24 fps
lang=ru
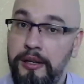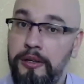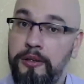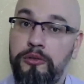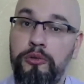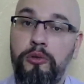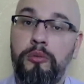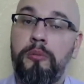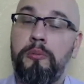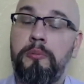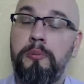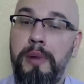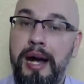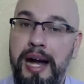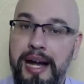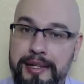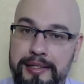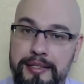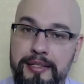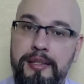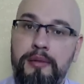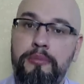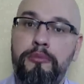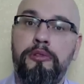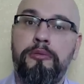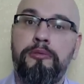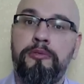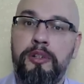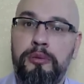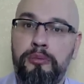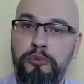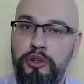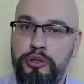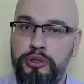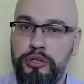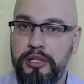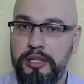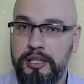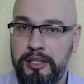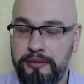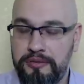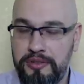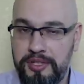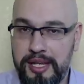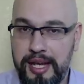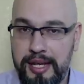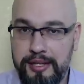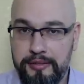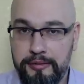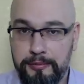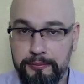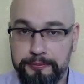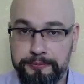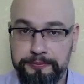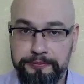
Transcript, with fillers: Ну, максимум вы можете взять